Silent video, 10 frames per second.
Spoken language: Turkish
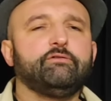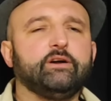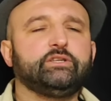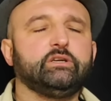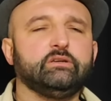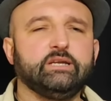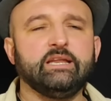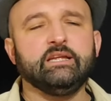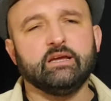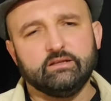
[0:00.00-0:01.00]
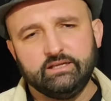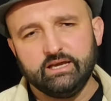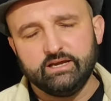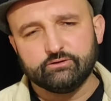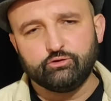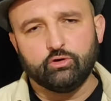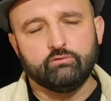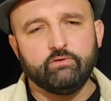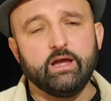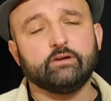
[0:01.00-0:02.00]
fakir yeni diye
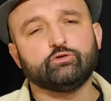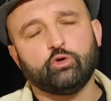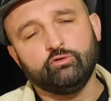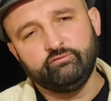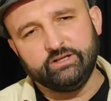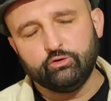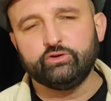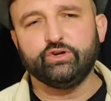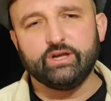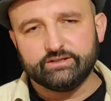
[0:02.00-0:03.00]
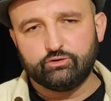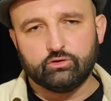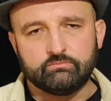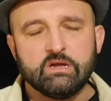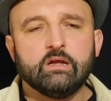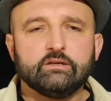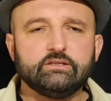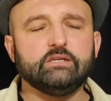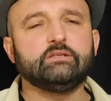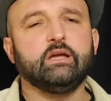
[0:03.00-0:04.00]
yazıyorum veya son video diye yazıyorum.
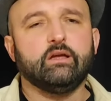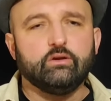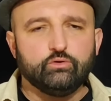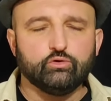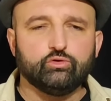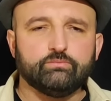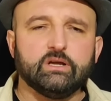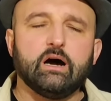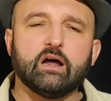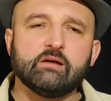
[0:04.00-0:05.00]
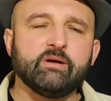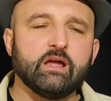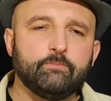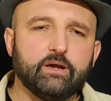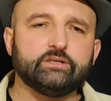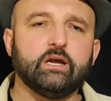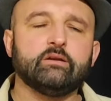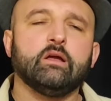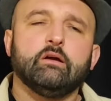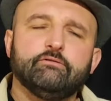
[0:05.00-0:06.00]
Siz de YouTube'da arama
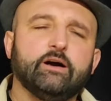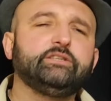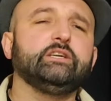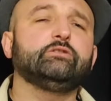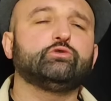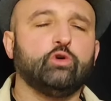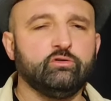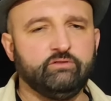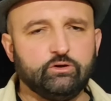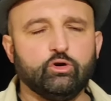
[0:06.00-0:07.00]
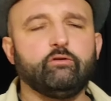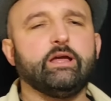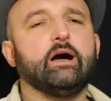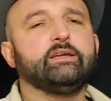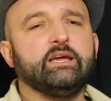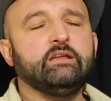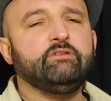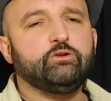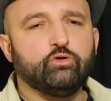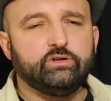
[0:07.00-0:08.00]
yaparken fakir son video veya yeni
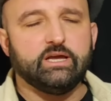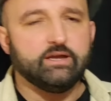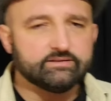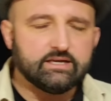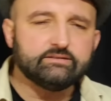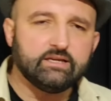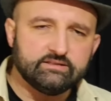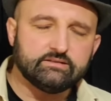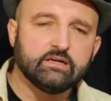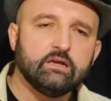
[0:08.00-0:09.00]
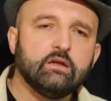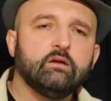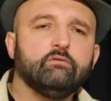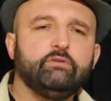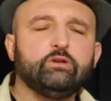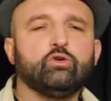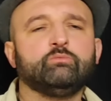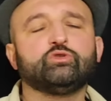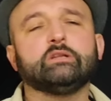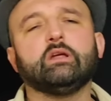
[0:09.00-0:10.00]
video diye yazarsanız
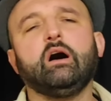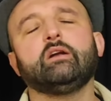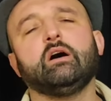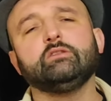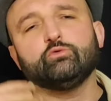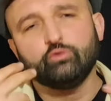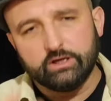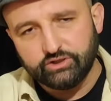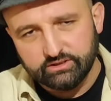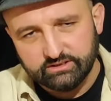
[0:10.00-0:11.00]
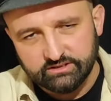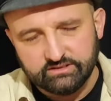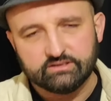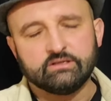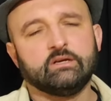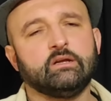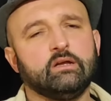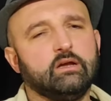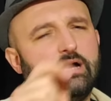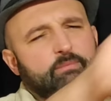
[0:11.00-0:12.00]
videomuza daha rahat ulaşırsınız.
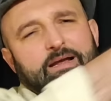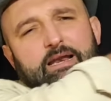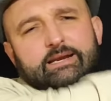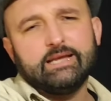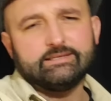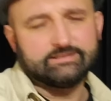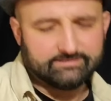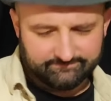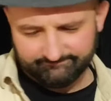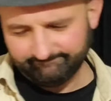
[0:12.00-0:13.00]
Haberler gelsin.